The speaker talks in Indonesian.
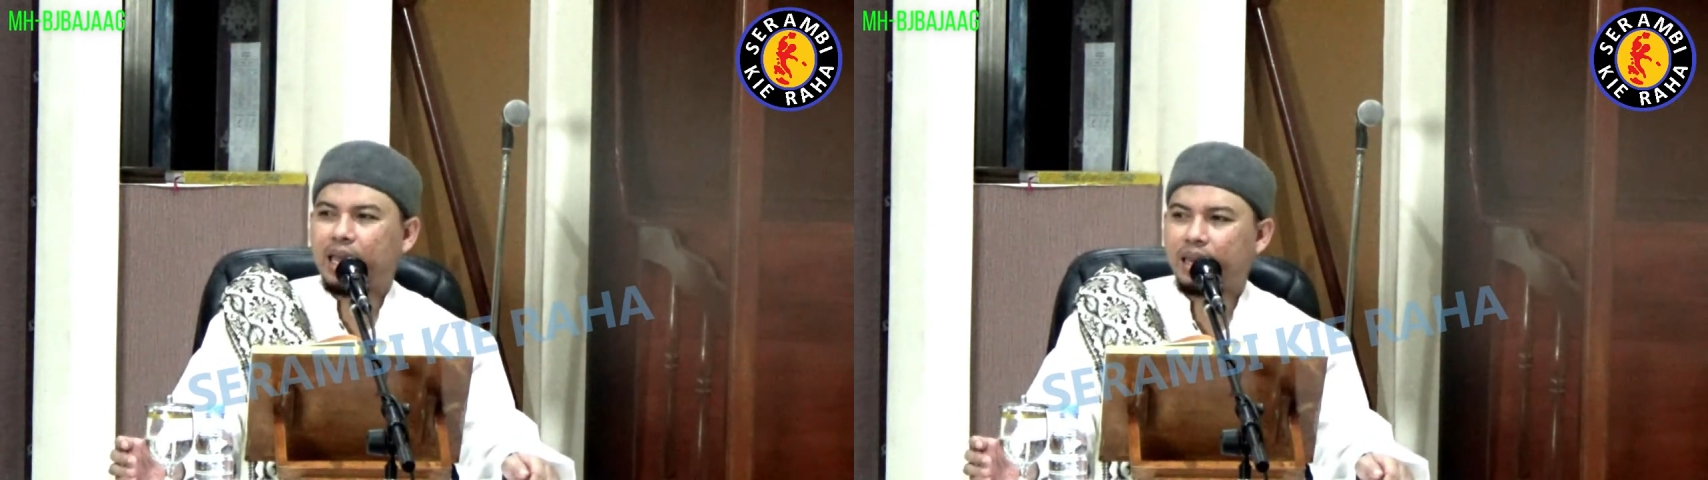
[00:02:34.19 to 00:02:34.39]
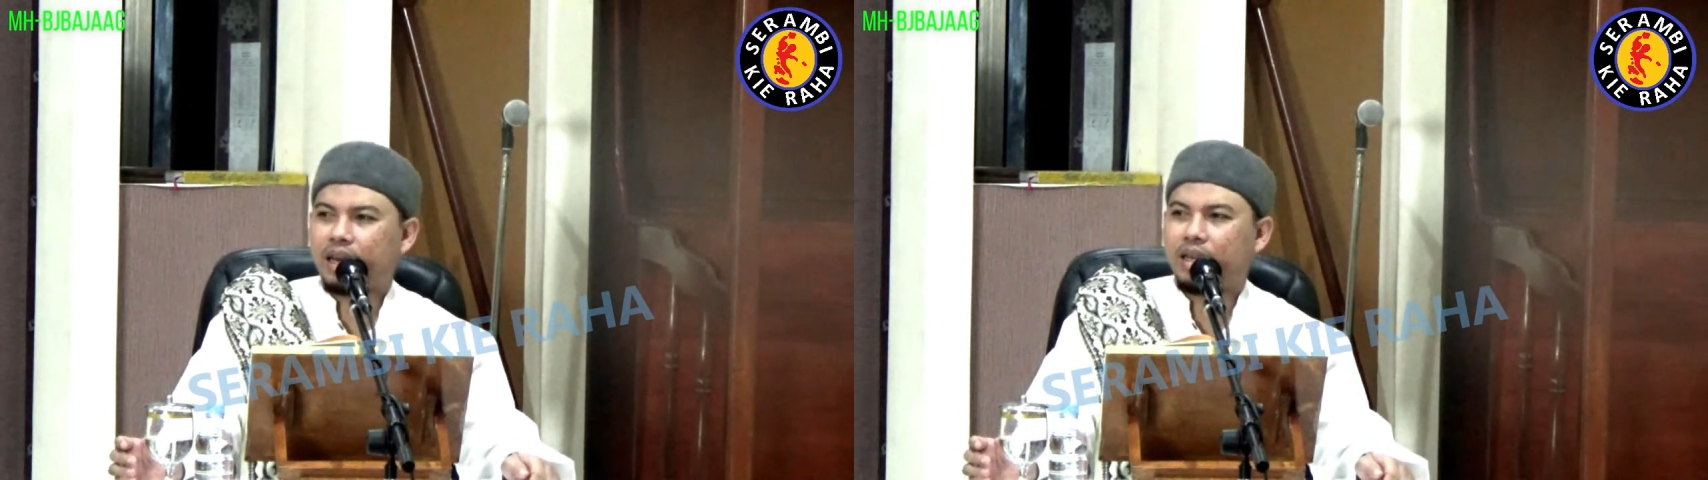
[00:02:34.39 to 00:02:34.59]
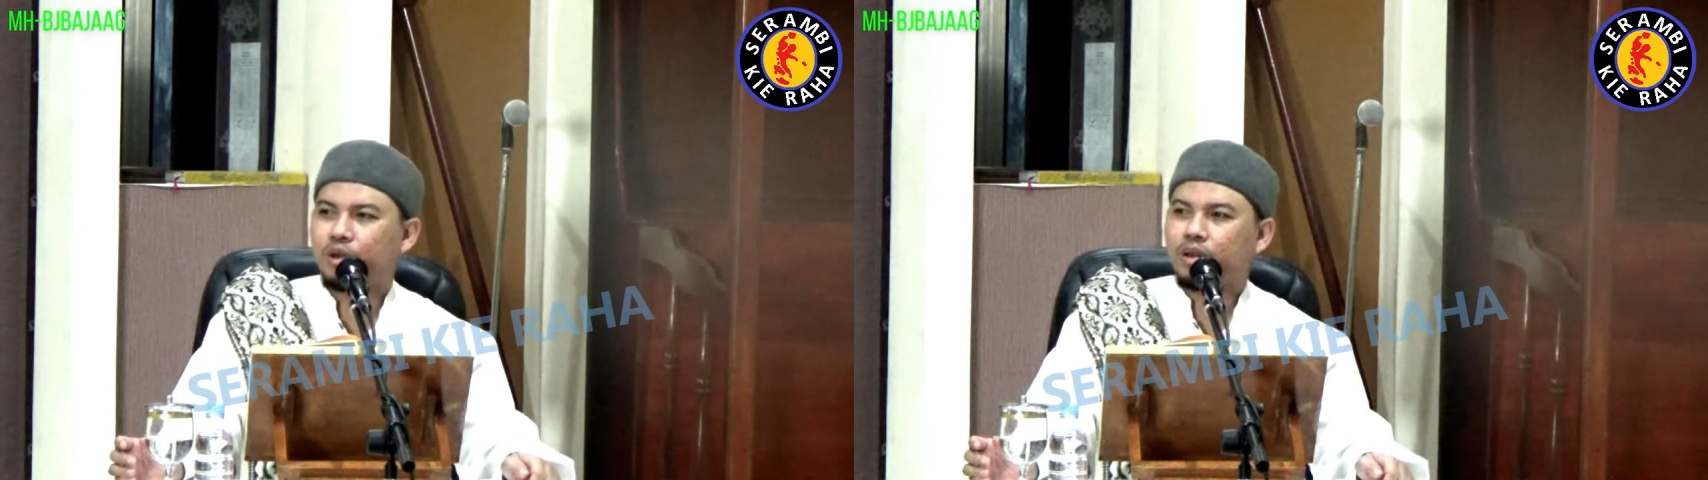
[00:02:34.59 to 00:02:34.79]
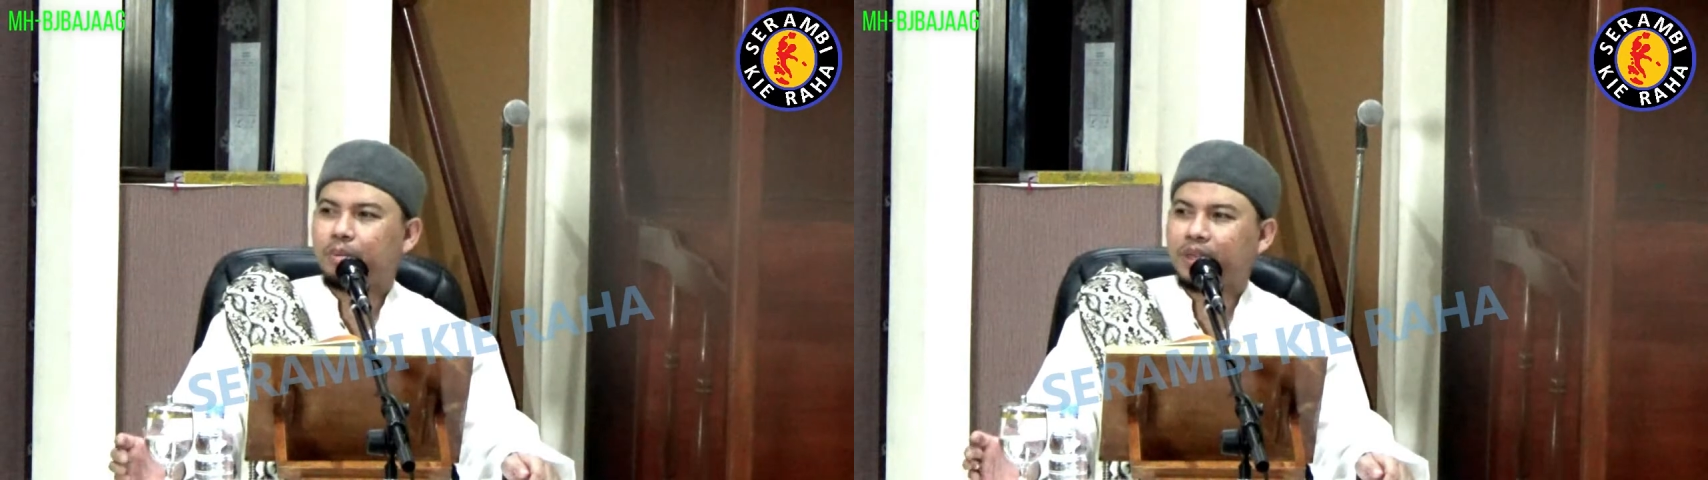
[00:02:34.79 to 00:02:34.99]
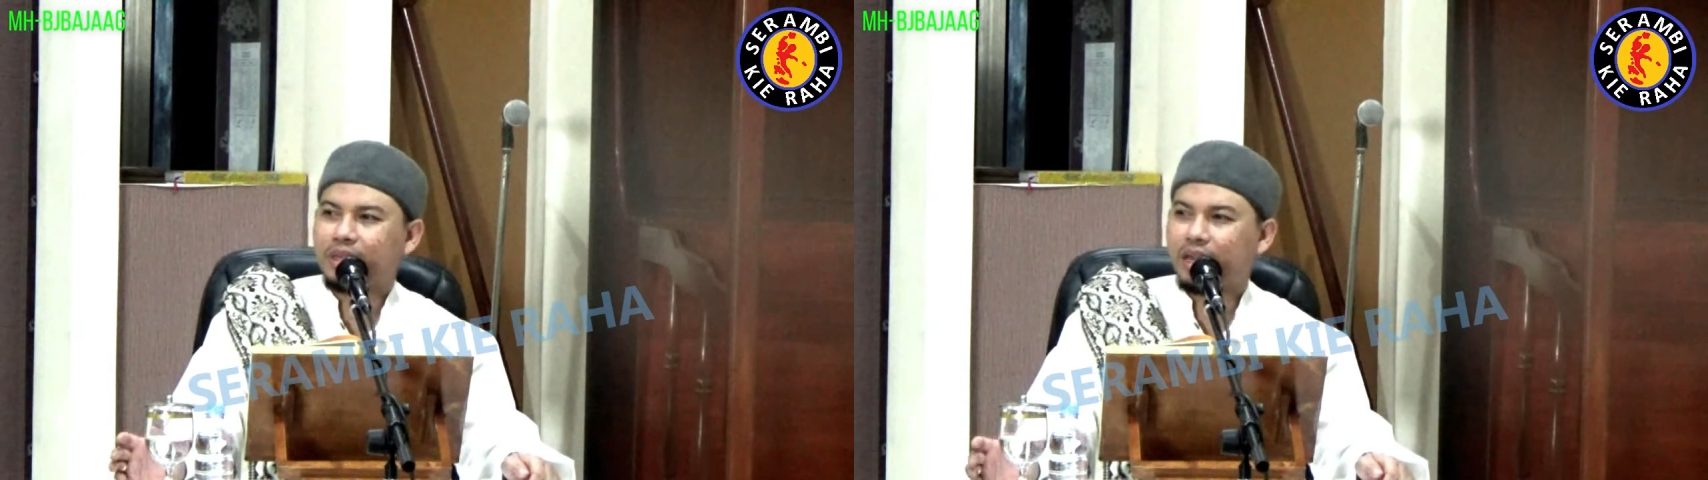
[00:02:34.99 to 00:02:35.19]
air liur
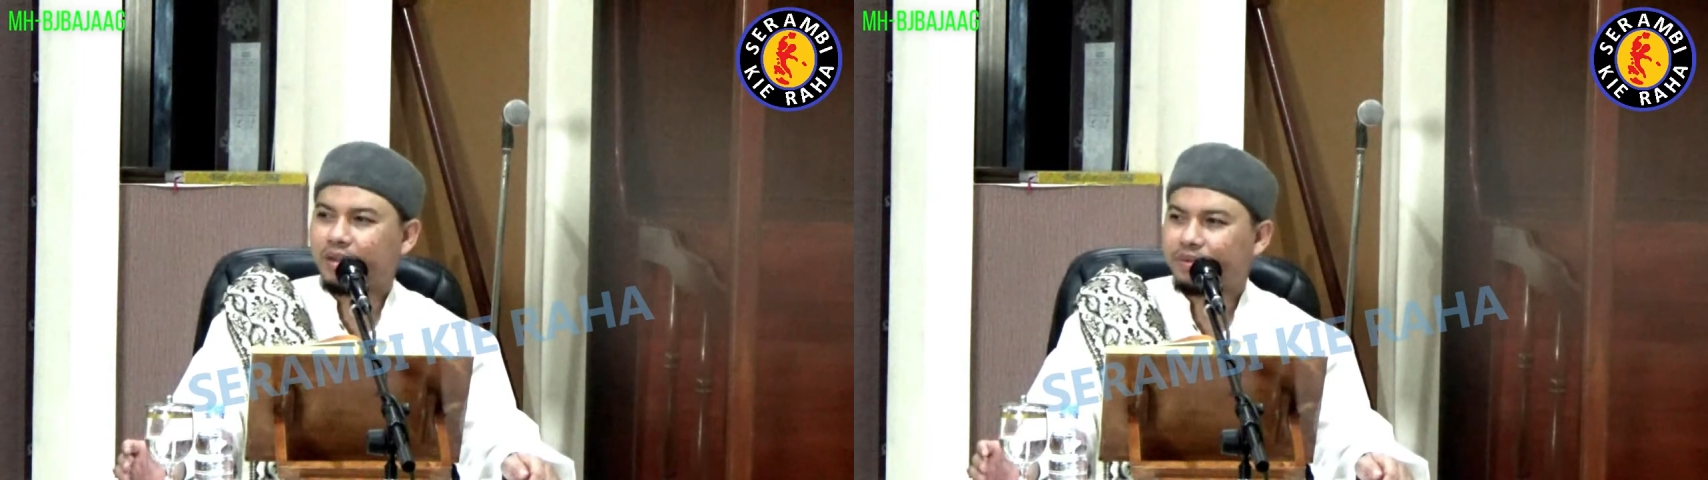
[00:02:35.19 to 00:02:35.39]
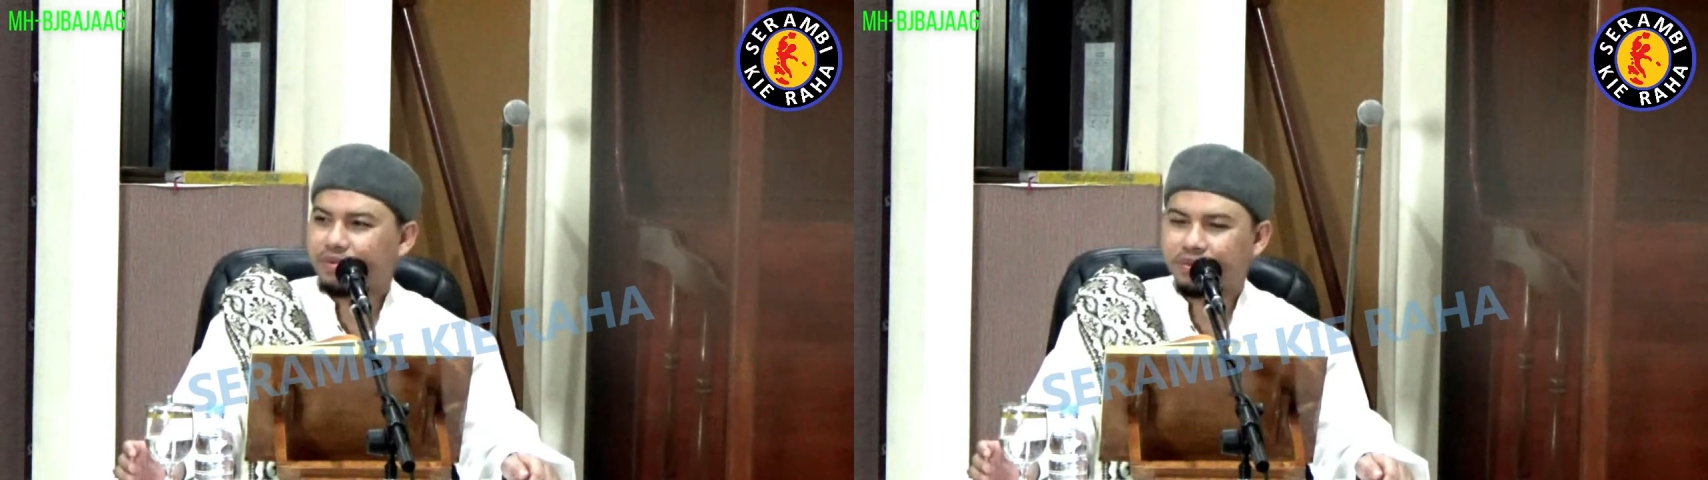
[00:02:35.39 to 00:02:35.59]
apa tidak